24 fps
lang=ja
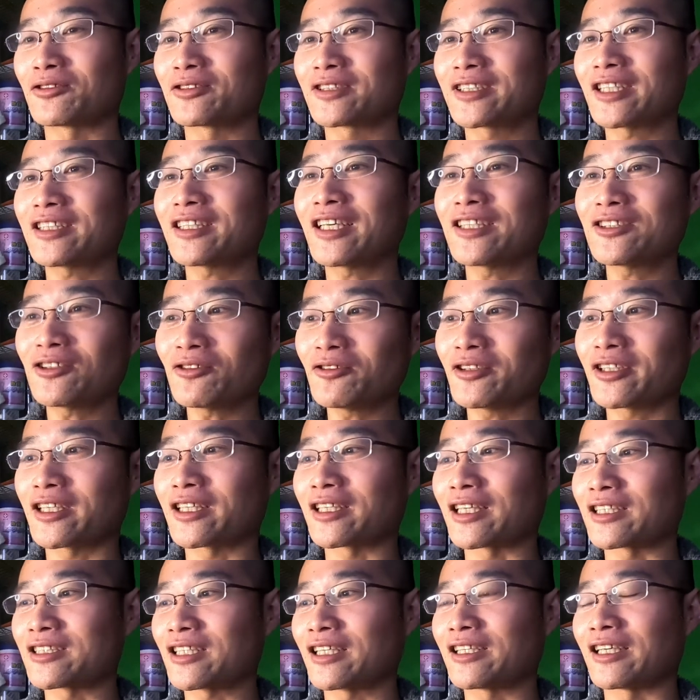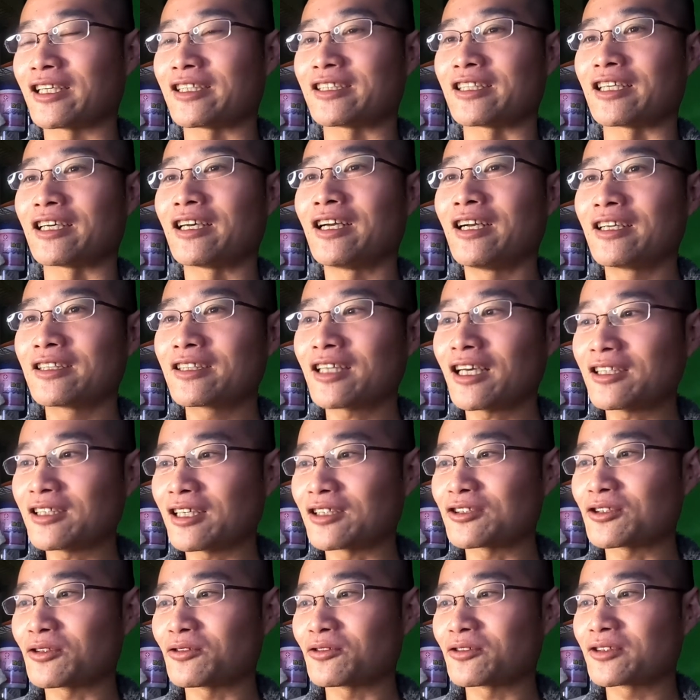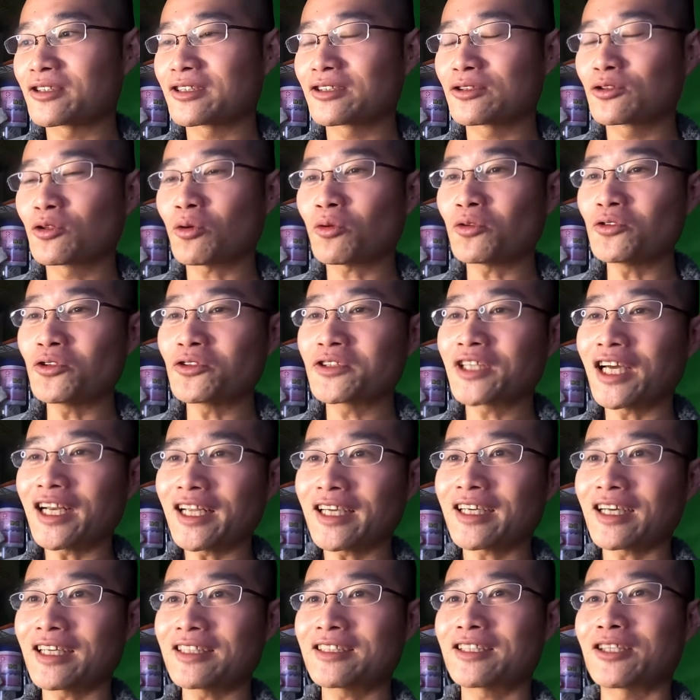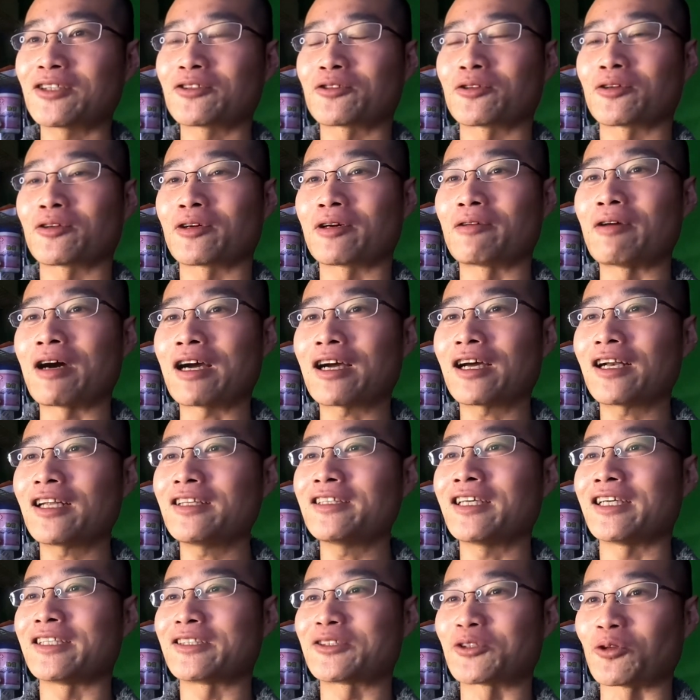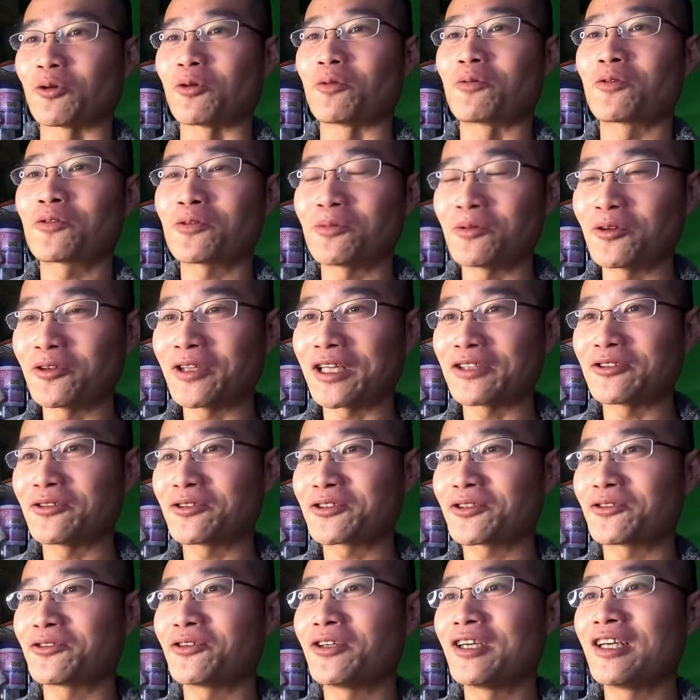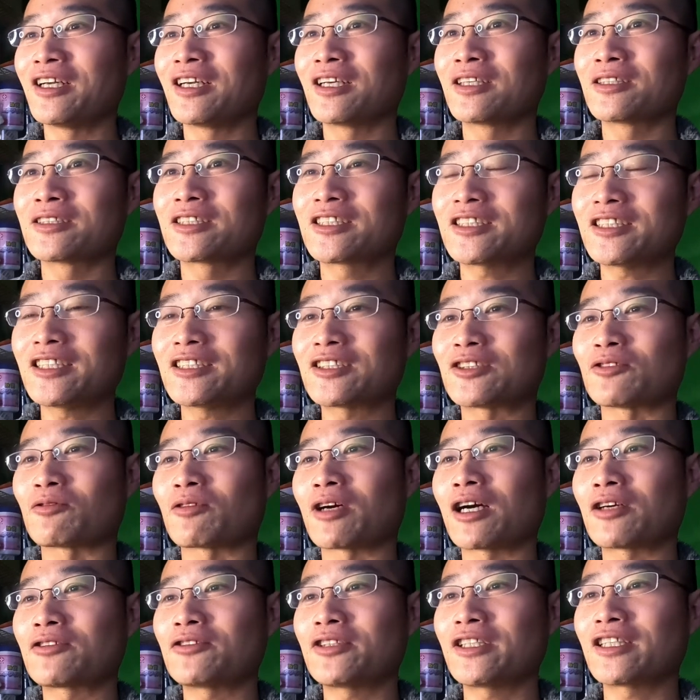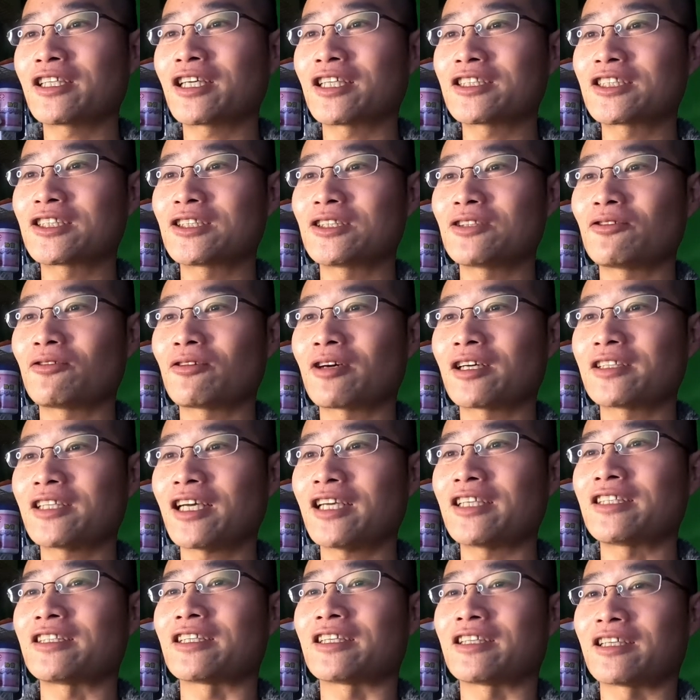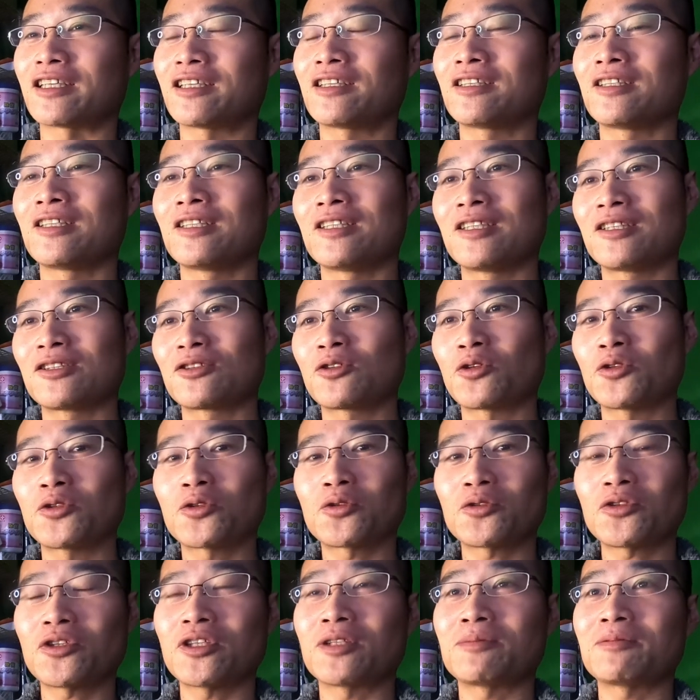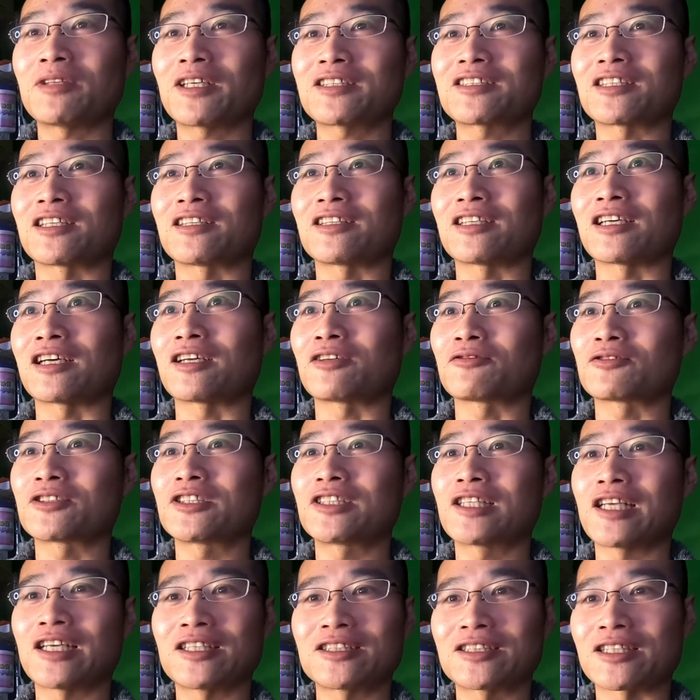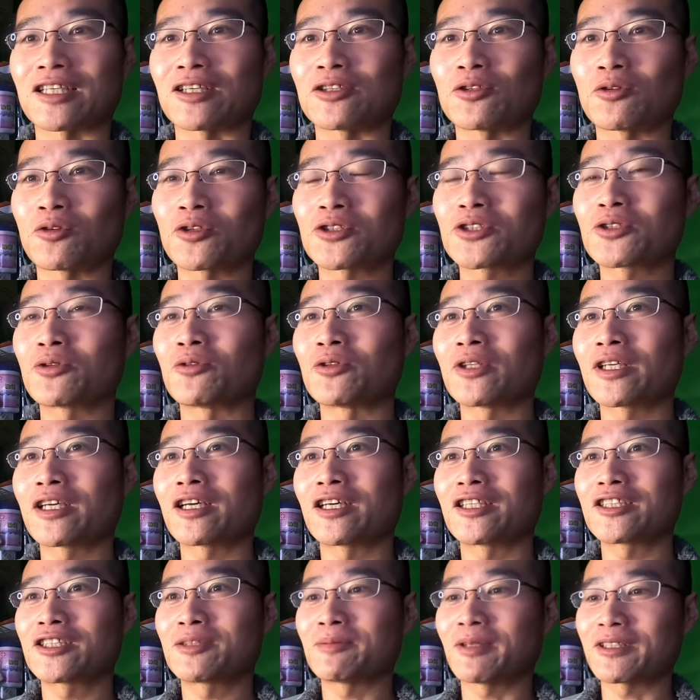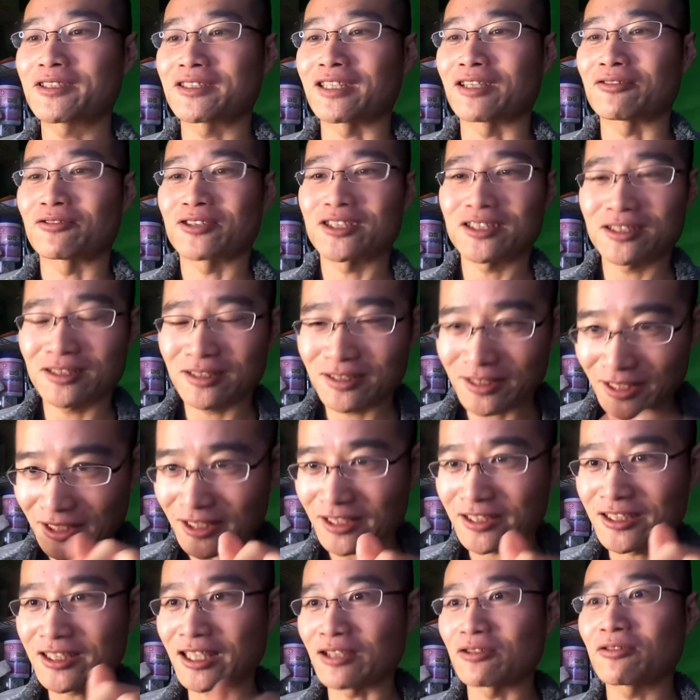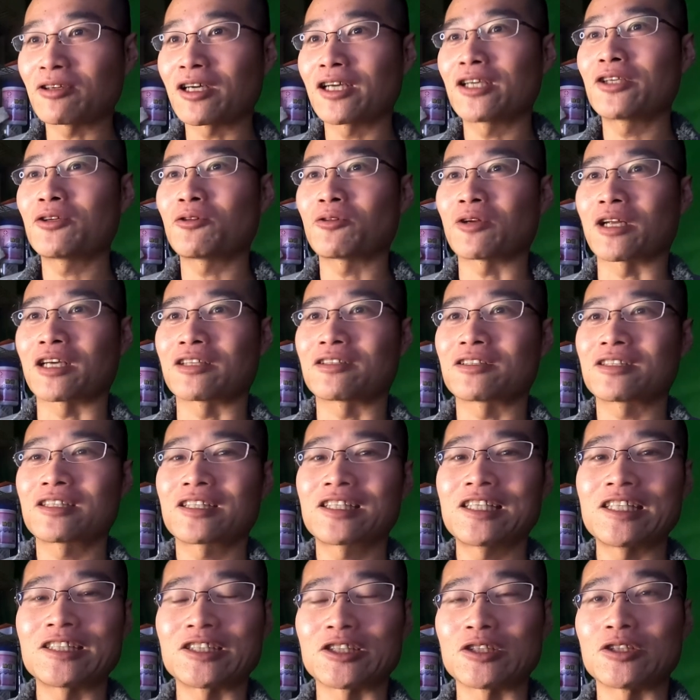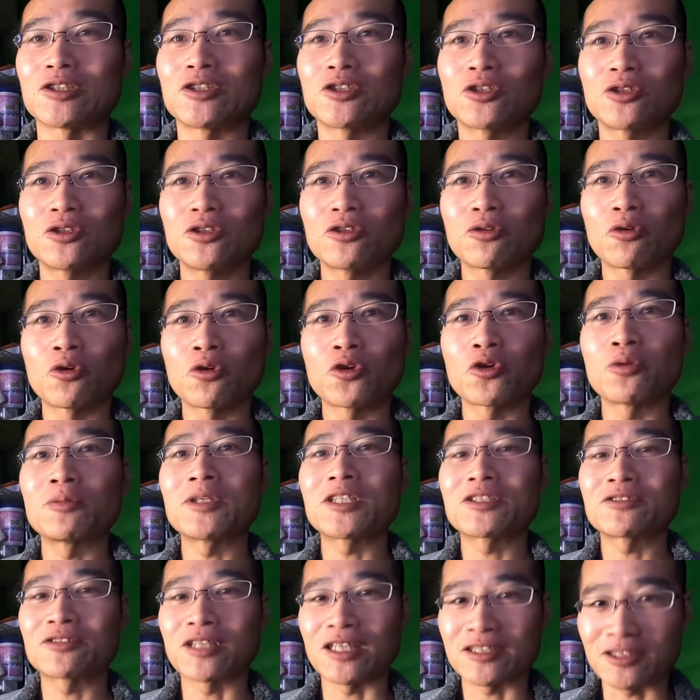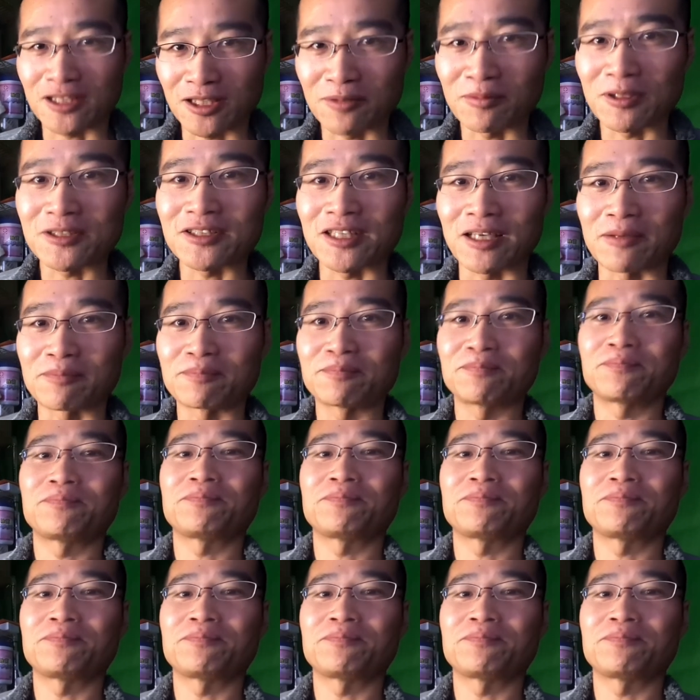絶対そういうのには出さないんで、ただどこの誰かっていうことがわからないと、僕も事実の確認がしようがないんでね。ということで皆さんね、自転車よろしくお願いします。ぜひ下の概要欄、記事お読みくださいませ。